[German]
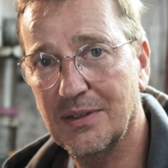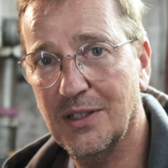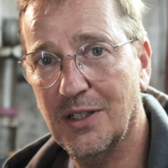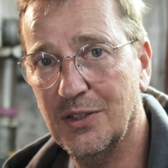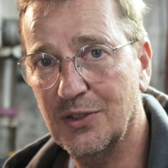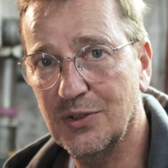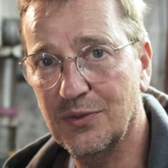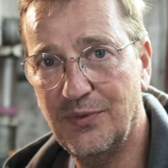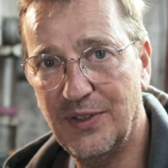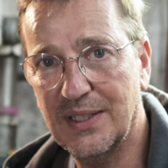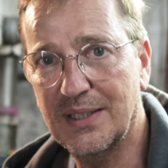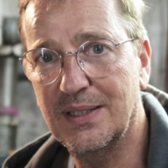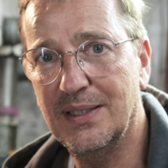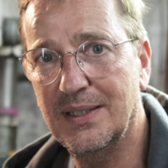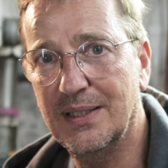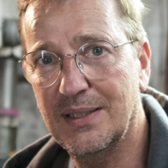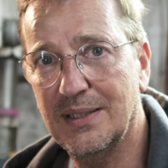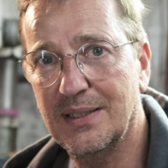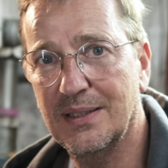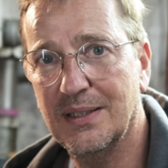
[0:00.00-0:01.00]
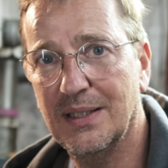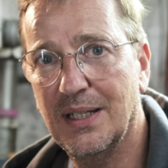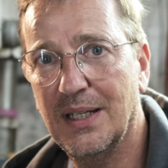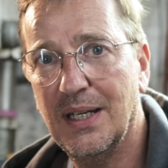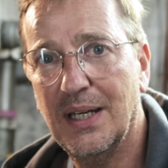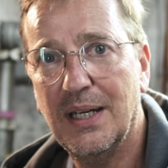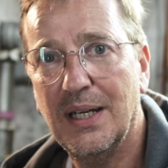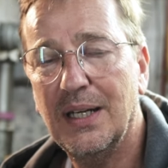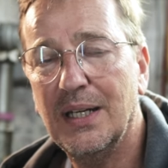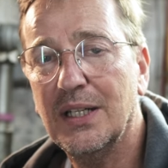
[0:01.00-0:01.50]
Also wirklich.
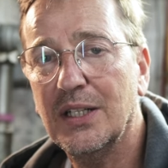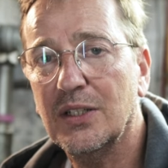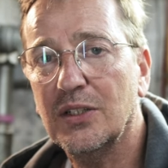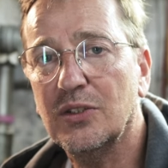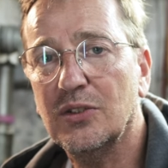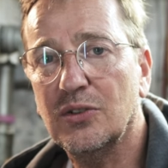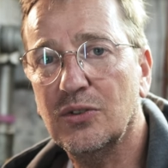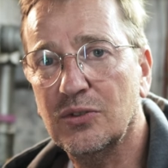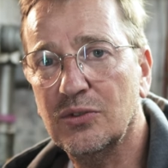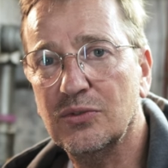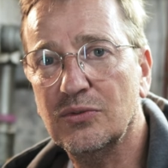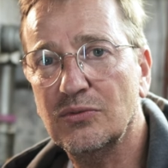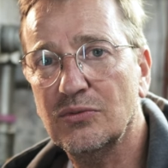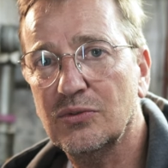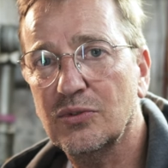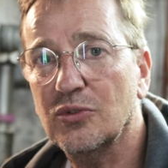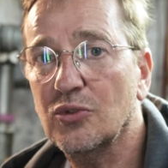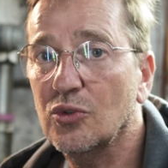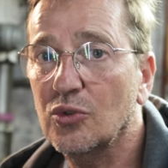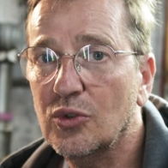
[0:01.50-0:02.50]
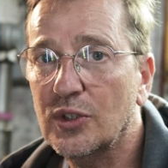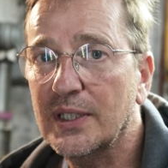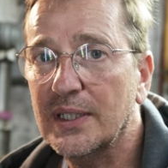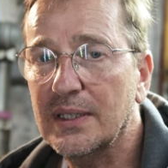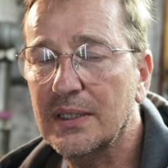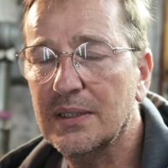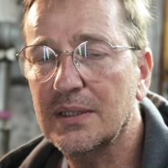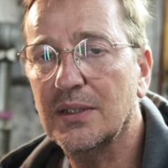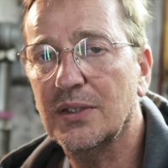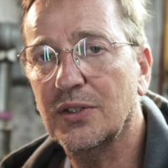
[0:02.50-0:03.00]
Und
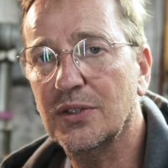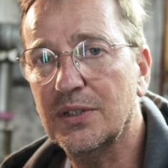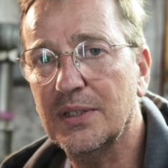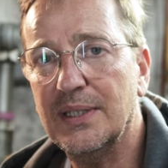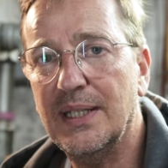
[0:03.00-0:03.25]
oder hat